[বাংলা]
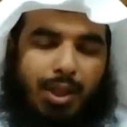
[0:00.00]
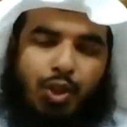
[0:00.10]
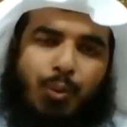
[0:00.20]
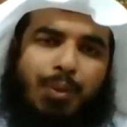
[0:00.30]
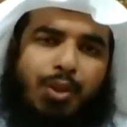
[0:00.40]

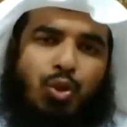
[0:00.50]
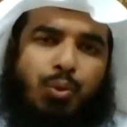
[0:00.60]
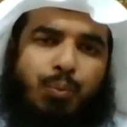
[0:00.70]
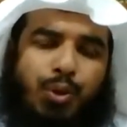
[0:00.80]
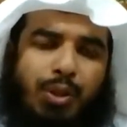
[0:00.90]
এসব কিছুর
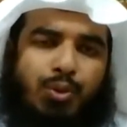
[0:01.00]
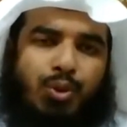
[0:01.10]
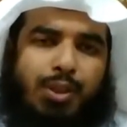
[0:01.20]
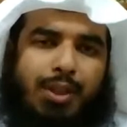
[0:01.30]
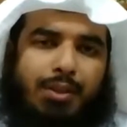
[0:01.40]
পরেও
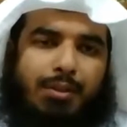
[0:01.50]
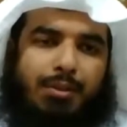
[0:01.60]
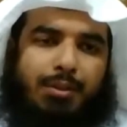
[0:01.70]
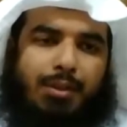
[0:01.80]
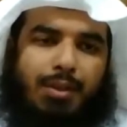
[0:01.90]
যদি
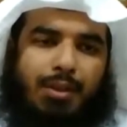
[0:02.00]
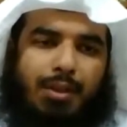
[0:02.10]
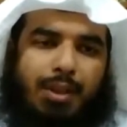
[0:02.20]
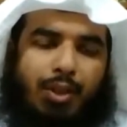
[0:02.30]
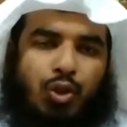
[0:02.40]

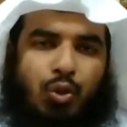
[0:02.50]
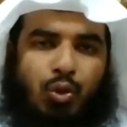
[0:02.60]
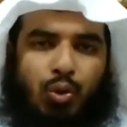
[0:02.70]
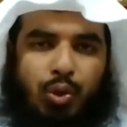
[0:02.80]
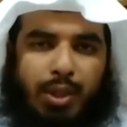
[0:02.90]
এই সকল
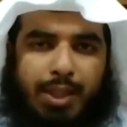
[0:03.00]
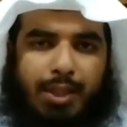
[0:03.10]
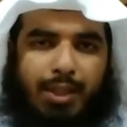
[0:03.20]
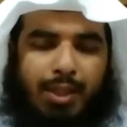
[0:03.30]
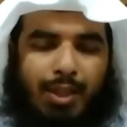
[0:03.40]
লোকেরা
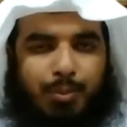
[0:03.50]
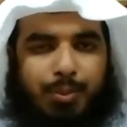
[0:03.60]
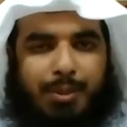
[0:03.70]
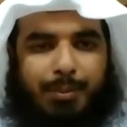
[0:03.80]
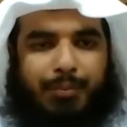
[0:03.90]

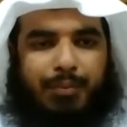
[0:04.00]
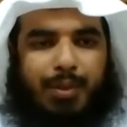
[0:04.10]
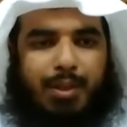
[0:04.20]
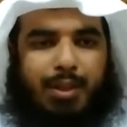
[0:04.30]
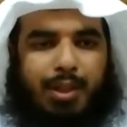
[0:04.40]
হেনবি
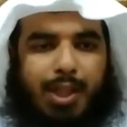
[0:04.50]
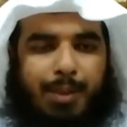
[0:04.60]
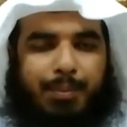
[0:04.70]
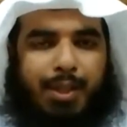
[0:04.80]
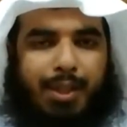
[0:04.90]

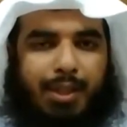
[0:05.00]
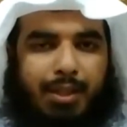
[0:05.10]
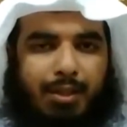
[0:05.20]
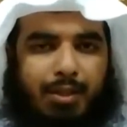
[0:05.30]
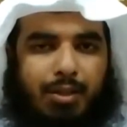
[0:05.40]
আপনাকে
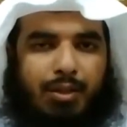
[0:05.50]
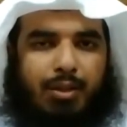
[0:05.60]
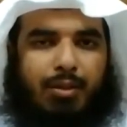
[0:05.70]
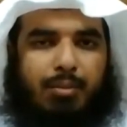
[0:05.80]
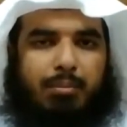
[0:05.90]

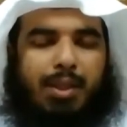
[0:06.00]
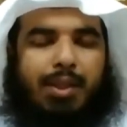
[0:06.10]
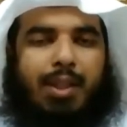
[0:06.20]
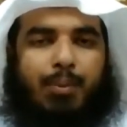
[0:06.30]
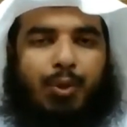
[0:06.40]

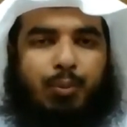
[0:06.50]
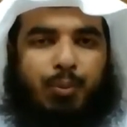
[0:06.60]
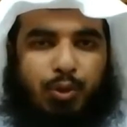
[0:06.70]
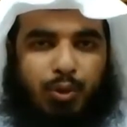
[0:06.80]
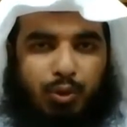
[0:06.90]
মিথ্যা
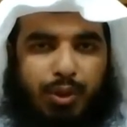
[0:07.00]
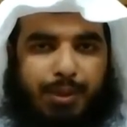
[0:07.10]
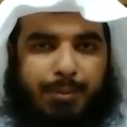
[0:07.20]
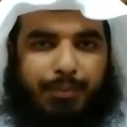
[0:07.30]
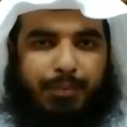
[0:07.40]
প্রতিপন্ন করে
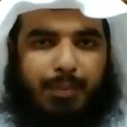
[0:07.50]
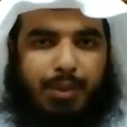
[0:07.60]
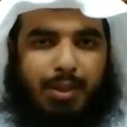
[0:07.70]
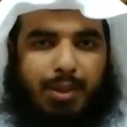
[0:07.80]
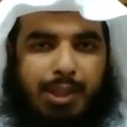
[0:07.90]

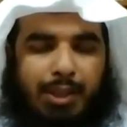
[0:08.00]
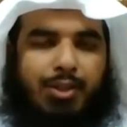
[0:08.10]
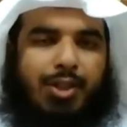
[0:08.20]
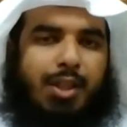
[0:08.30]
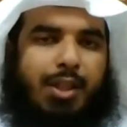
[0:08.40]

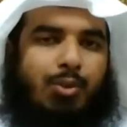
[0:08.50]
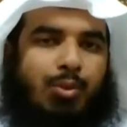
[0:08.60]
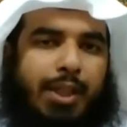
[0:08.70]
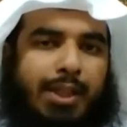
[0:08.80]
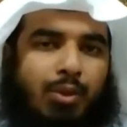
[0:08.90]
তাহলে জেনে
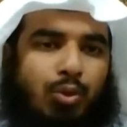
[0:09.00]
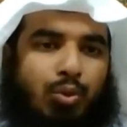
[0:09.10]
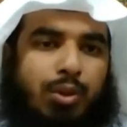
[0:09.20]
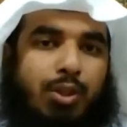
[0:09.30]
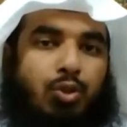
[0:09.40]
রাখুন এটা
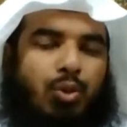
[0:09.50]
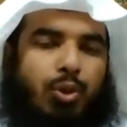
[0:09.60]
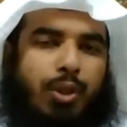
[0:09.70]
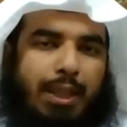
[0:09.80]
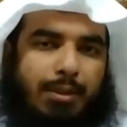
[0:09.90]
নতুন কিছু
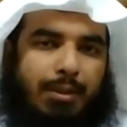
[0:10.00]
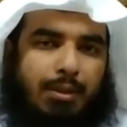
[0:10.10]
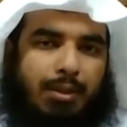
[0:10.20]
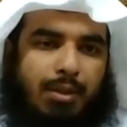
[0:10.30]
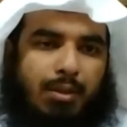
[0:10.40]
নয়
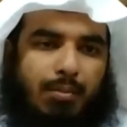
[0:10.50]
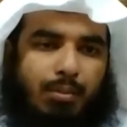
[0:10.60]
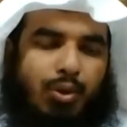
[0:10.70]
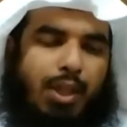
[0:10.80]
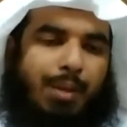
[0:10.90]

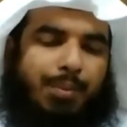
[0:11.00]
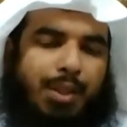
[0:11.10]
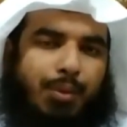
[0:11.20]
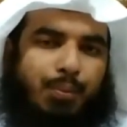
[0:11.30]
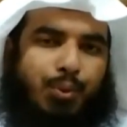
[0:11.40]
বরং
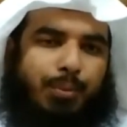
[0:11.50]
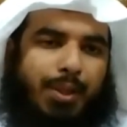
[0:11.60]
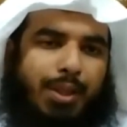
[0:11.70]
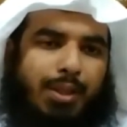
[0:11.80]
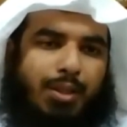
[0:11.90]
আপনার পূর্বে